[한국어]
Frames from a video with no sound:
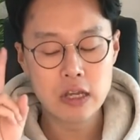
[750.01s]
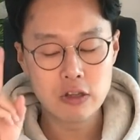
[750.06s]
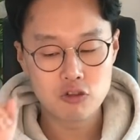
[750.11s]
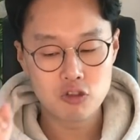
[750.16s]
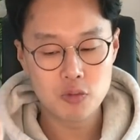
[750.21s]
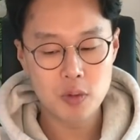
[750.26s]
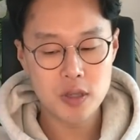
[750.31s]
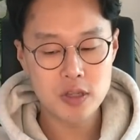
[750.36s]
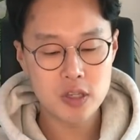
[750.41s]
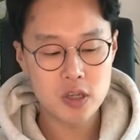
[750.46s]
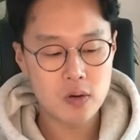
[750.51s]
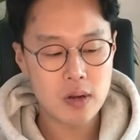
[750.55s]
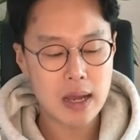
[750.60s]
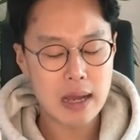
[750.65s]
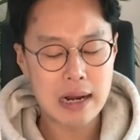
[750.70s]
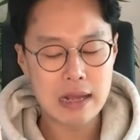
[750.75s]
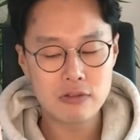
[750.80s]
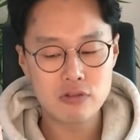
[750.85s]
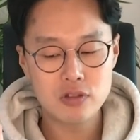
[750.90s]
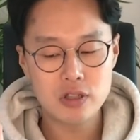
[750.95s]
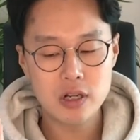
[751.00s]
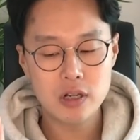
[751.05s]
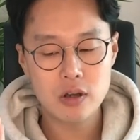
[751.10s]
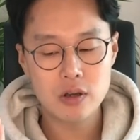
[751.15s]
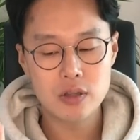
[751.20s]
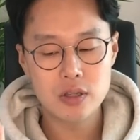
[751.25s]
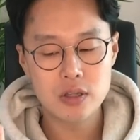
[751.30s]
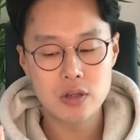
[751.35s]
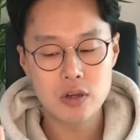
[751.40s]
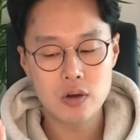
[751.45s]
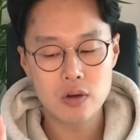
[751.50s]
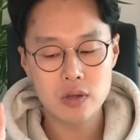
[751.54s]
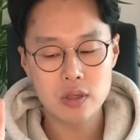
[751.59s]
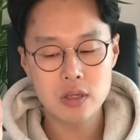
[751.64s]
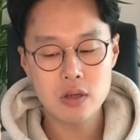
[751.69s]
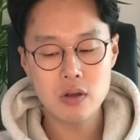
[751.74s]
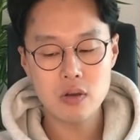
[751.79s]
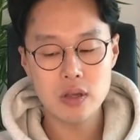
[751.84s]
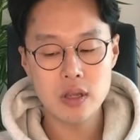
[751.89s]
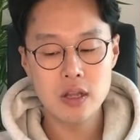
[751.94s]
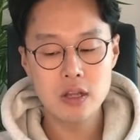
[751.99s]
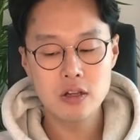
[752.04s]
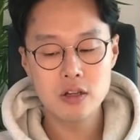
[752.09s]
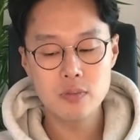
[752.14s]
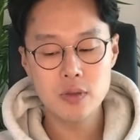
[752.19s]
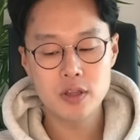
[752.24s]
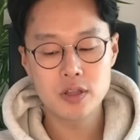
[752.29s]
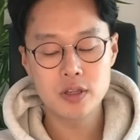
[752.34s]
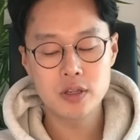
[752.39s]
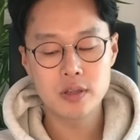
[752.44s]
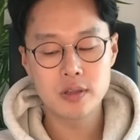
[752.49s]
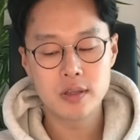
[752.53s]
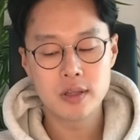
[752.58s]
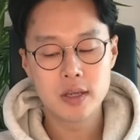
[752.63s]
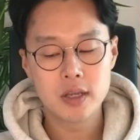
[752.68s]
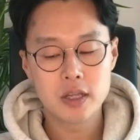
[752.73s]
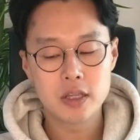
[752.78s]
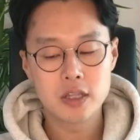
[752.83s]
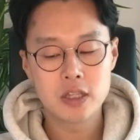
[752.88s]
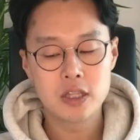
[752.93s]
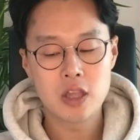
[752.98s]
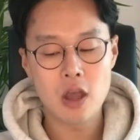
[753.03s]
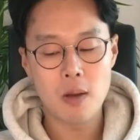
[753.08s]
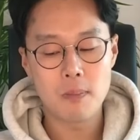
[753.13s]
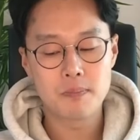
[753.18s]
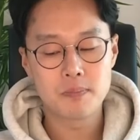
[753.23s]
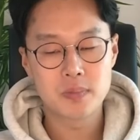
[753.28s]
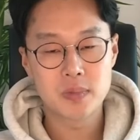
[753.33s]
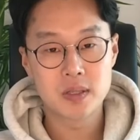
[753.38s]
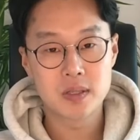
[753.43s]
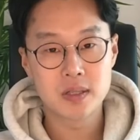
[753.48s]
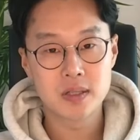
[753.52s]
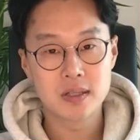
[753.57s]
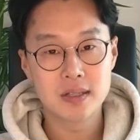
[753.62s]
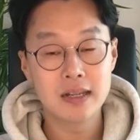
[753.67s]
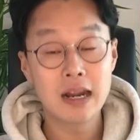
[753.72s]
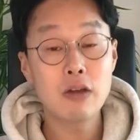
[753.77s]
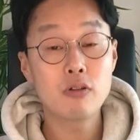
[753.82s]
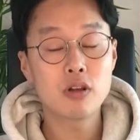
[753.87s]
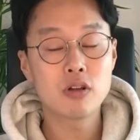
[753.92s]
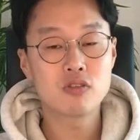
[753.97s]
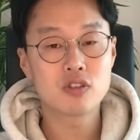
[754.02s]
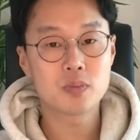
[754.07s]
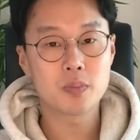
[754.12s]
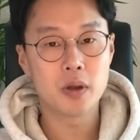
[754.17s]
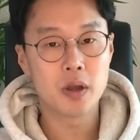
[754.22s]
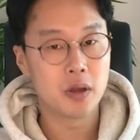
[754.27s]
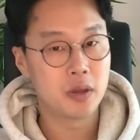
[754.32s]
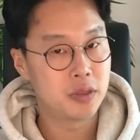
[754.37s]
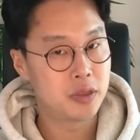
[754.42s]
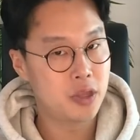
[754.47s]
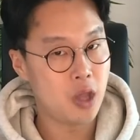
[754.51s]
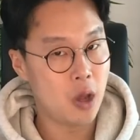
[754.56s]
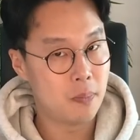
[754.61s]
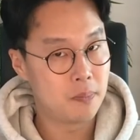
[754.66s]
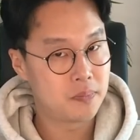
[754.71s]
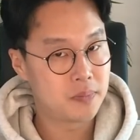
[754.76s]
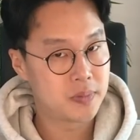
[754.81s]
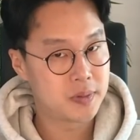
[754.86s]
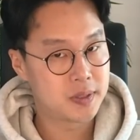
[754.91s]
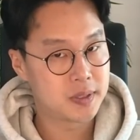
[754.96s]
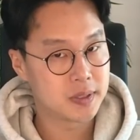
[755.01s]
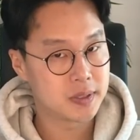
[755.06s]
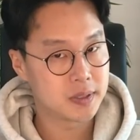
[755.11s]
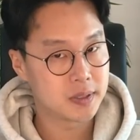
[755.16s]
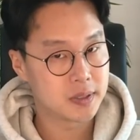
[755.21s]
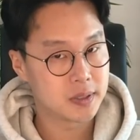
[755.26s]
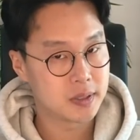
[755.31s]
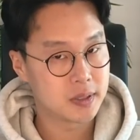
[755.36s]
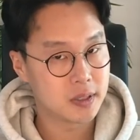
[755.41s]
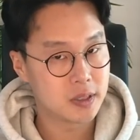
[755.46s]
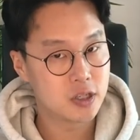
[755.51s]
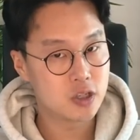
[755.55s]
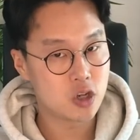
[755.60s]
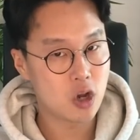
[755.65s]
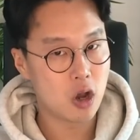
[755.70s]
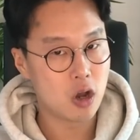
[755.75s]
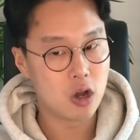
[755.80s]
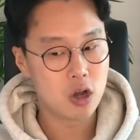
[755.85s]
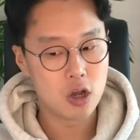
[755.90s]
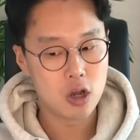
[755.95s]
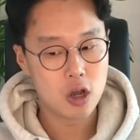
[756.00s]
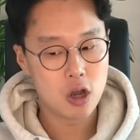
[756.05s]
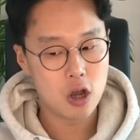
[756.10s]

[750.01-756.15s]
두 번째로 알아두실 거는요, 이거 읽으면은 d o t 라고 읽고 싶어요. d o t 그죠?